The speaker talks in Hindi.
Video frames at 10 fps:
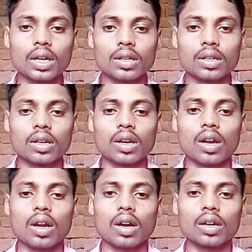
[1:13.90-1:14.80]
मगर
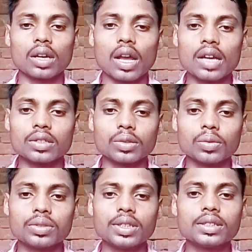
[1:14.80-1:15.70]
अगर आज
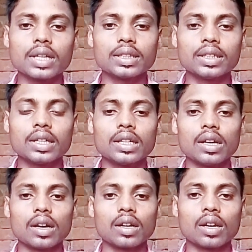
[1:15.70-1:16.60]
उसी जाति के
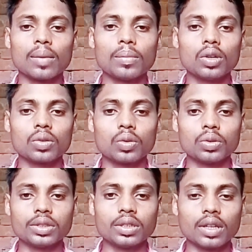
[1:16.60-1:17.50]
लिए अगर हम लोग
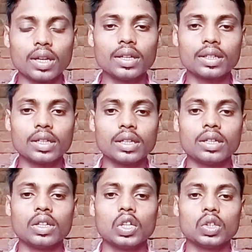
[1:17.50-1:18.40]
कुछ नहीं
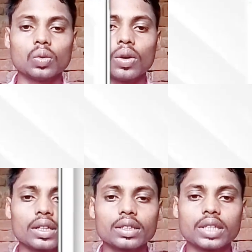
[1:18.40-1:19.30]
किए तो वह
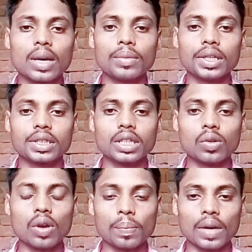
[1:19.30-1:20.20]
भगवान के सामने
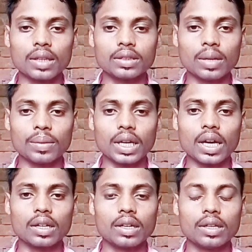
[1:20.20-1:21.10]
किया हुआ प्रार्थना
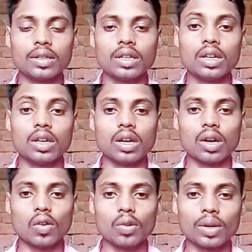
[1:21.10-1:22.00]
बेकार है
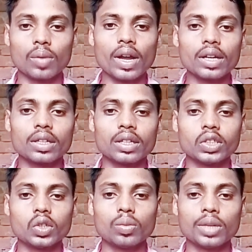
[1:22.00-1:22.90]
और भगवान के
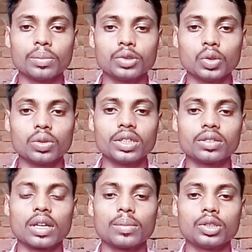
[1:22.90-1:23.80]
नज़रों में हम
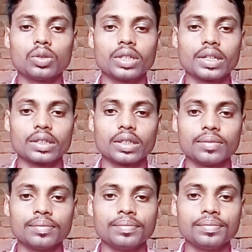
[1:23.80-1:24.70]
झूठे साबित हो
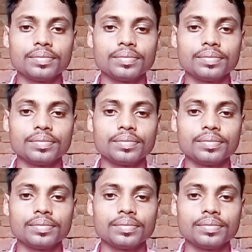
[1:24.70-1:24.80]
जाएंगे